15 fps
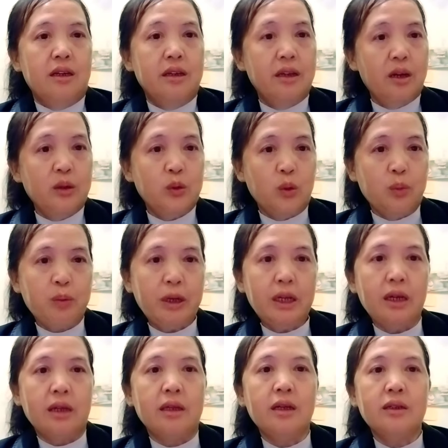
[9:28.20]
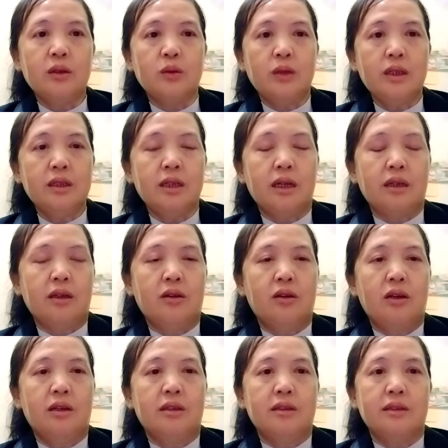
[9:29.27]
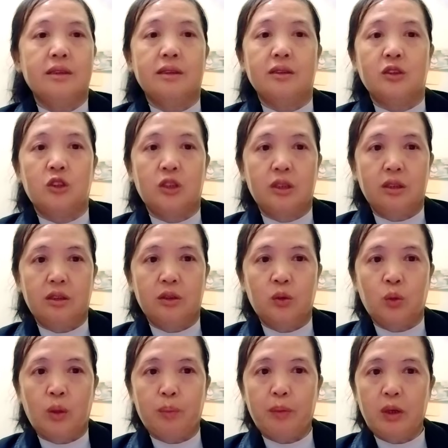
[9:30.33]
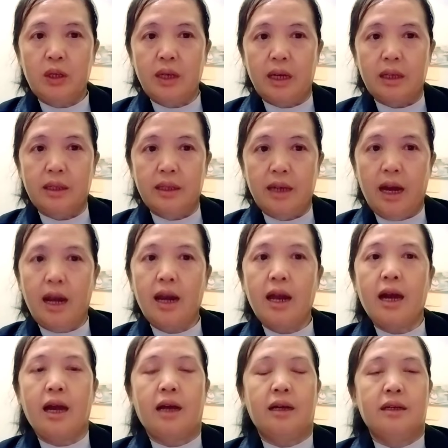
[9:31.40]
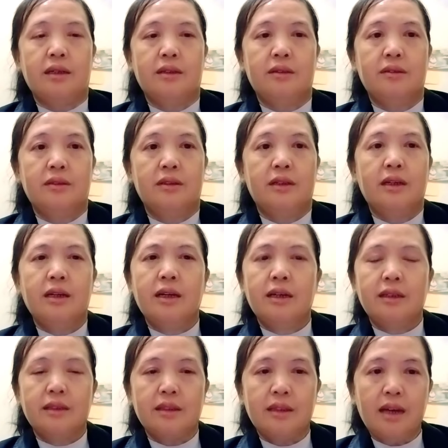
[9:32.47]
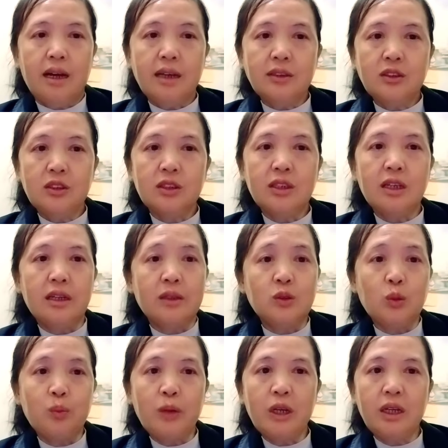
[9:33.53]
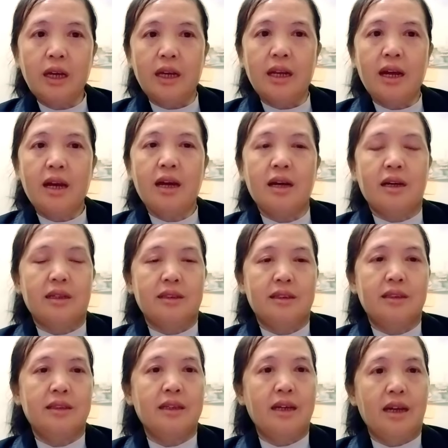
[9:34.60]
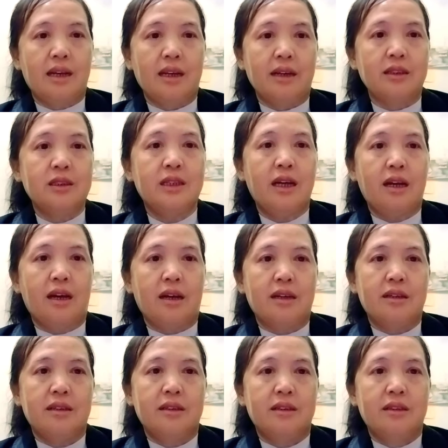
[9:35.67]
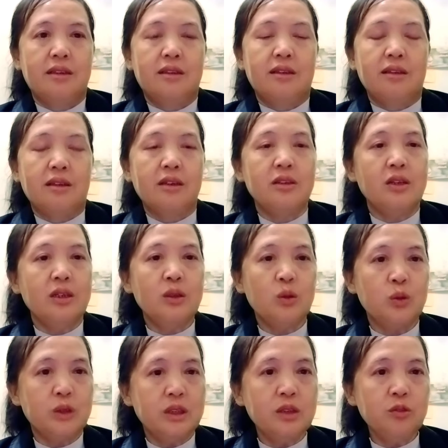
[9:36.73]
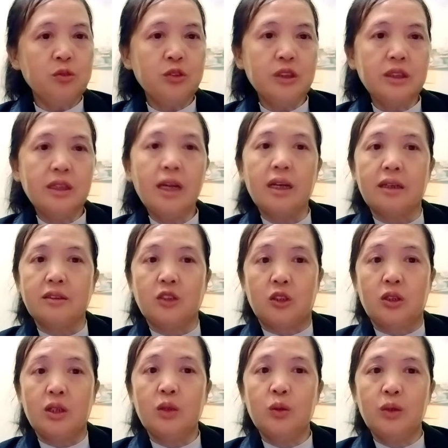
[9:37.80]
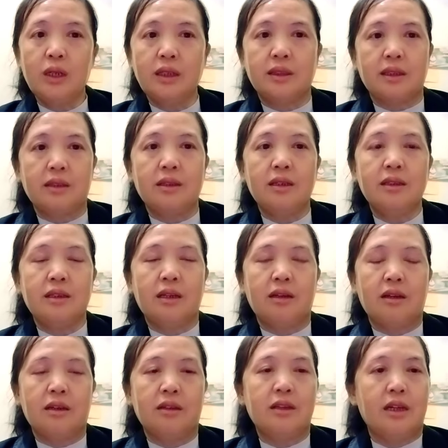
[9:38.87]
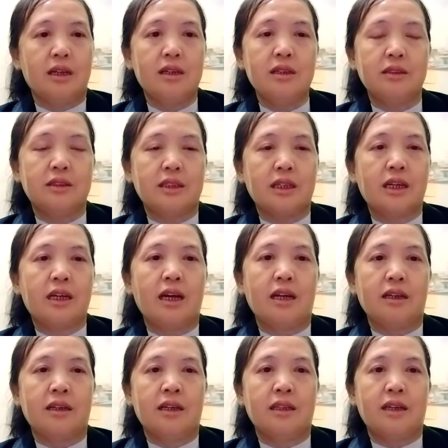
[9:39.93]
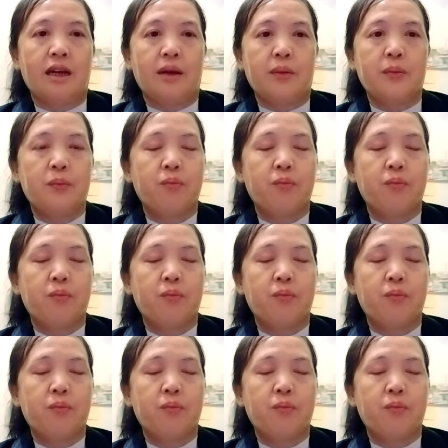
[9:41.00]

nữa là yếu bên nhẹ nhớ rồi tết chờ nó từ xin nữa yếu bên nhẹ nhá là ta xí lấy từ bên nhẹ na tiền lâu na lấy hay tôi si phứ thì lấy chữ hay từ nên giờ tết chờ lấy nhẹ lấy chữ khi lấy hay tiền